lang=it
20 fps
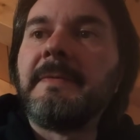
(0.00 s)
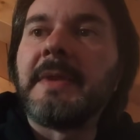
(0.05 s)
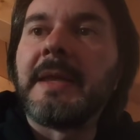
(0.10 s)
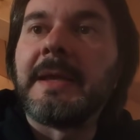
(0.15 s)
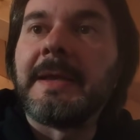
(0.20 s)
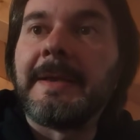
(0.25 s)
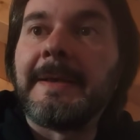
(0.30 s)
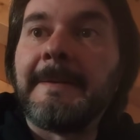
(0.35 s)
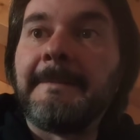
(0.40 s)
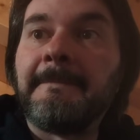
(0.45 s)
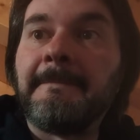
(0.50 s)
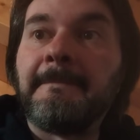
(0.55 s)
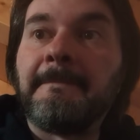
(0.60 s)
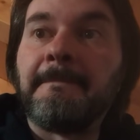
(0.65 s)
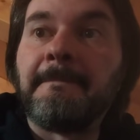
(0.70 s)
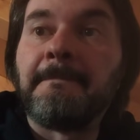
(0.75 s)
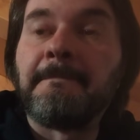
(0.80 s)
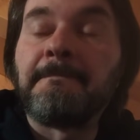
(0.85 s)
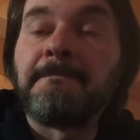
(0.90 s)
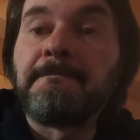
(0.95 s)

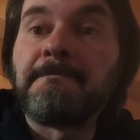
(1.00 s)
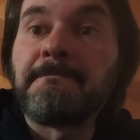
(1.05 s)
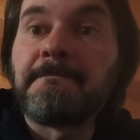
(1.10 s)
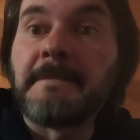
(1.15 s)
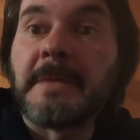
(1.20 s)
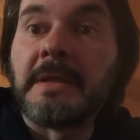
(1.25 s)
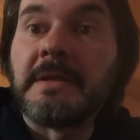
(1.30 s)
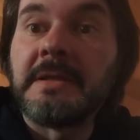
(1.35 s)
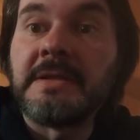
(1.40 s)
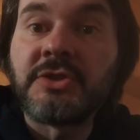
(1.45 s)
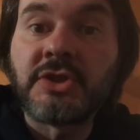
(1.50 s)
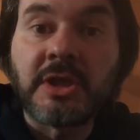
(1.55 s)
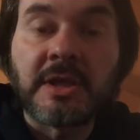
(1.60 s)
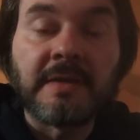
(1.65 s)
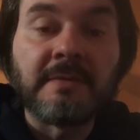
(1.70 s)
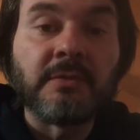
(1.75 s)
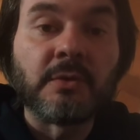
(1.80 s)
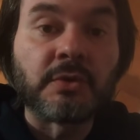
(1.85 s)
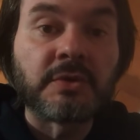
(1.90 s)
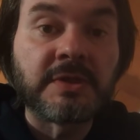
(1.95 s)
Ehm,
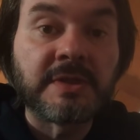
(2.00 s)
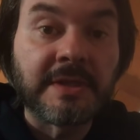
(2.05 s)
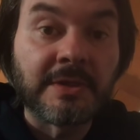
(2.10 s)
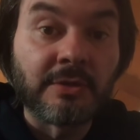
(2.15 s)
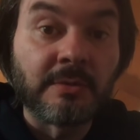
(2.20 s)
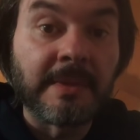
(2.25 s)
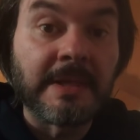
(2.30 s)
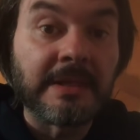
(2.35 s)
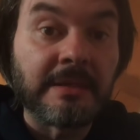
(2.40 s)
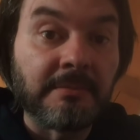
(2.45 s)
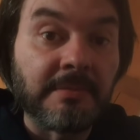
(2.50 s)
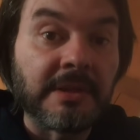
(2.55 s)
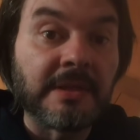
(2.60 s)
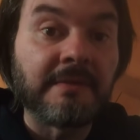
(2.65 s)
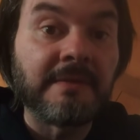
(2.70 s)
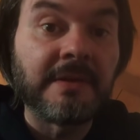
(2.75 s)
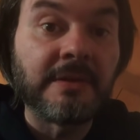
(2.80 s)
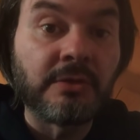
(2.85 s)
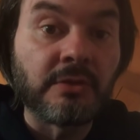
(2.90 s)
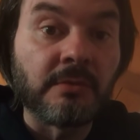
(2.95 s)
dicevo, se domani
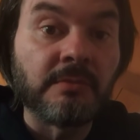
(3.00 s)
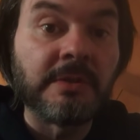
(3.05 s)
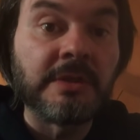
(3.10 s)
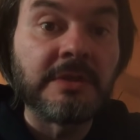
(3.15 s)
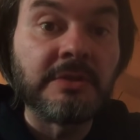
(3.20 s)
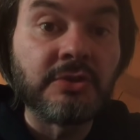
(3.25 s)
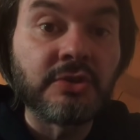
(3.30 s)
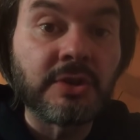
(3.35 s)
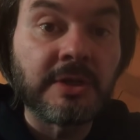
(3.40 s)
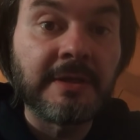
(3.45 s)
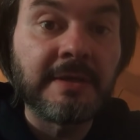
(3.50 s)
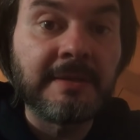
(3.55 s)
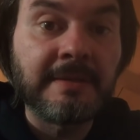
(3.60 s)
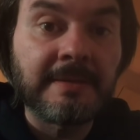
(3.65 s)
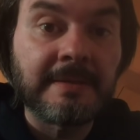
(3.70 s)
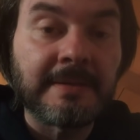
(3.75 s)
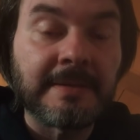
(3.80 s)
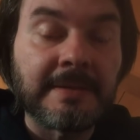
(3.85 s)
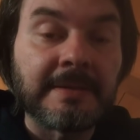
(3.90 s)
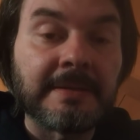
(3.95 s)
Benevento vince,
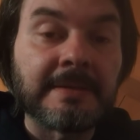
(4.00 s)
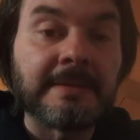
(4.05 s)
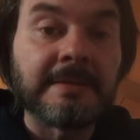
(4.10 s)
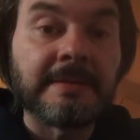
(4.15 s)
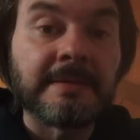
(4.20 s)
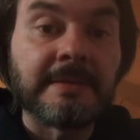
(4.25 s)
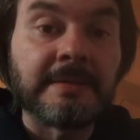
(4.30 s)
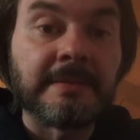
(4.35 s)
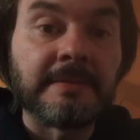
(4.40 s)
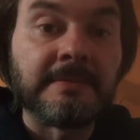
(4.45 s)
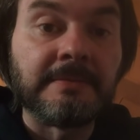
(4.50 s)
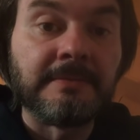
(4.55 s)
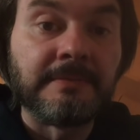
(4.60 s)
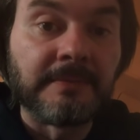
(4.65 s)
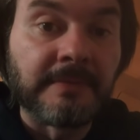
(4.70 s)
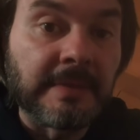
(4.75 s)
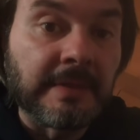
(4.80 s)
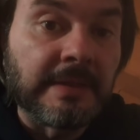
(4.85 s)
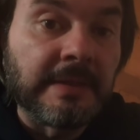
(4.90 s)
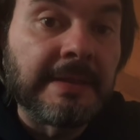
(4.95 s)

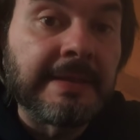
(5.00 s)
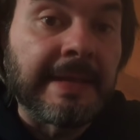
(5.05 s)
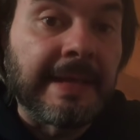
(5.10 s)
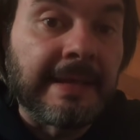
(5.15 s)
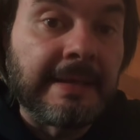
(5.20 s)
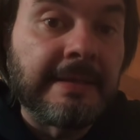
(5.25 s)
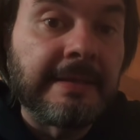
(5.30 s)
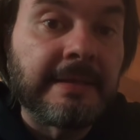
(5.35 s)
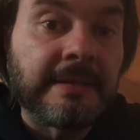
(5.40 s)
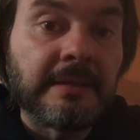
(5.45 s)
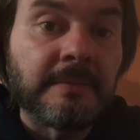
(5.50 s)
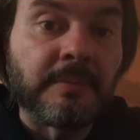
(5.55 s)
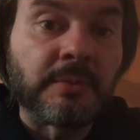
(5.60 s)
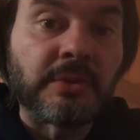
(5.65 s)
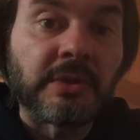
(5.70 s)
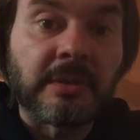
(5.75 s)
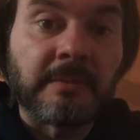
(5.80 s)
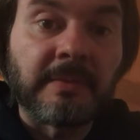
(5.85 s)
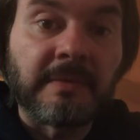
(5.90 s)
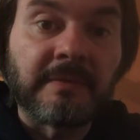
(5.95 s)
ehm, il Cagliari
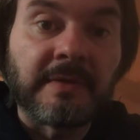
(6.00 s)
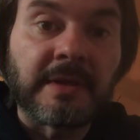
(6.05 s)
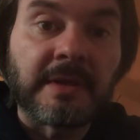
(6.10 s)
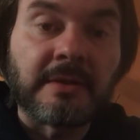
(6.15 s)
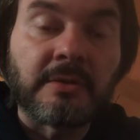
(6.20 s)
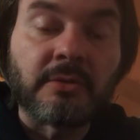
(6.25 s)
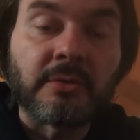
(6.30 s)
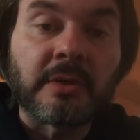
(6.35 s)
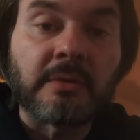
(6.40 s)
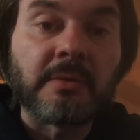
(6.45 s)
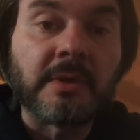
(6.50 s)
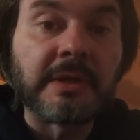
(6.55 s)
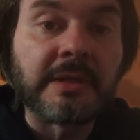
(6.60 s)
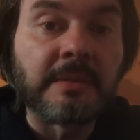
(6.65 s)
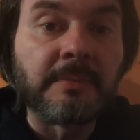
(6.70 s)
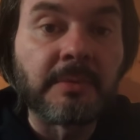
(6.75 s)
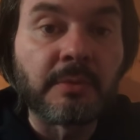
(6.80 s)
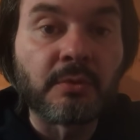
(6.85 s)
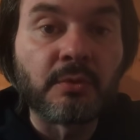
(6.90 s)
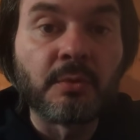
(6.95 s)
potrebbe avere ancora
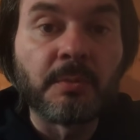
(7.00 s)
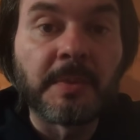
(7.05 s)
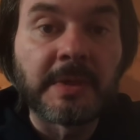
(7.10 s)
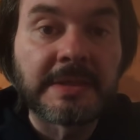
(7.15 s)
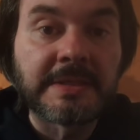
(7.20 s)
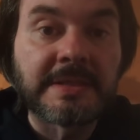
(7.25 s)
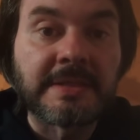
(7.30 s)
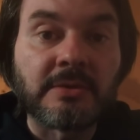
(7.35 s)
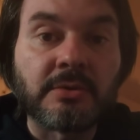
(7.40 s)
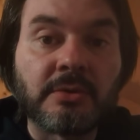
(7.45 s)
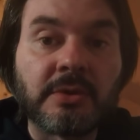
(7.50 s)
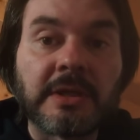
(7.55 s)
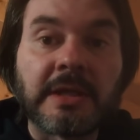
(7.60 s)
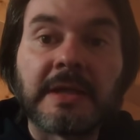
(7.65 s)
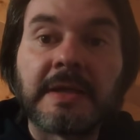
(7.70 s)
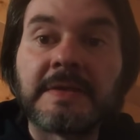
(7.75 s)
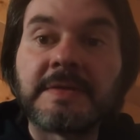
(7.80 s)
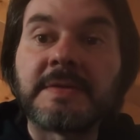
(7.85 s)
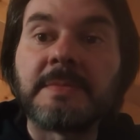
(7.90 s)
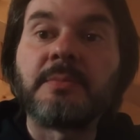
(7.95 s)
qualche preoccupazione,
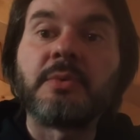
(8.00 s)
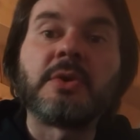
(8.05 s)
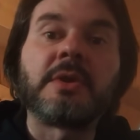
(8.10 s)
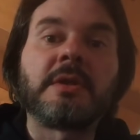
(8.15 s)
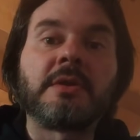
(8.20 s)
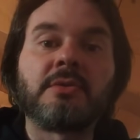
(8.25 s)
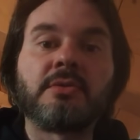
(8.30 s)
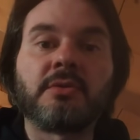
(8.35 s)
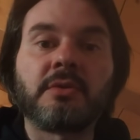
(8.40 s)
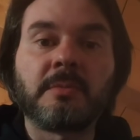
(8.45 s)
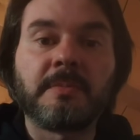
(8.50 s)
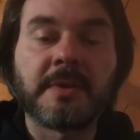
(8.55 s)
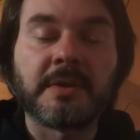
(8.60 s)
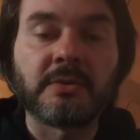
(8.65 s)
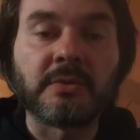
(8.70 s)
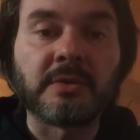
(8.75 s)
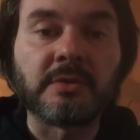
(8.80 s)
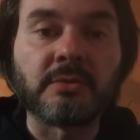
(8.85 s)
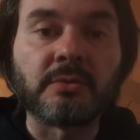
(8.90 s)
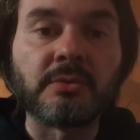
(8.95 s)
anche se poi anche loro,
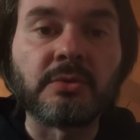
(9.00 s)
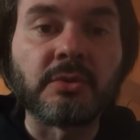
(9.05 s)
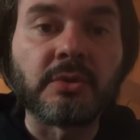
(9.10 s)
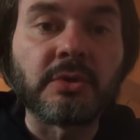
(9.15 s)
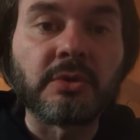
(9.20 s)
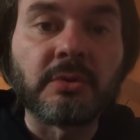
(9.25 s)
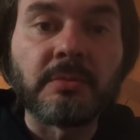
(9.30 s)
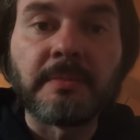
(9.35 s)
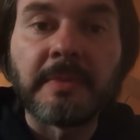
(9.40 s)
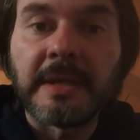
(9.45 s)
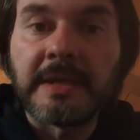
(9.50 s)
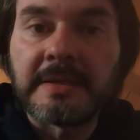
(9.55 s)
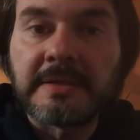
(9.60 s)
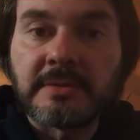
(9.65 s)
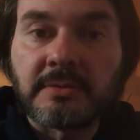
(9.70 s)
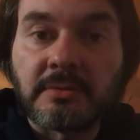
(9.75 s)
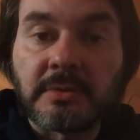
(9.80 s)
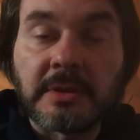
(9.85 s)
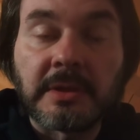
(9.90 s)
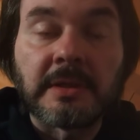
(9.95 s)
ripeto, hanno il Torino in
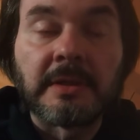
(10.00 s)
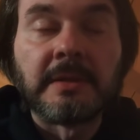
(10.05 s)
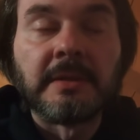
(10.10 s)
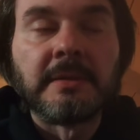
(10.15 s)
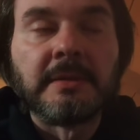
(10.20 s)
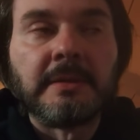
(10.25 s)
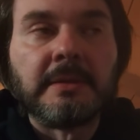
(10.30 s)
mezzo, quindi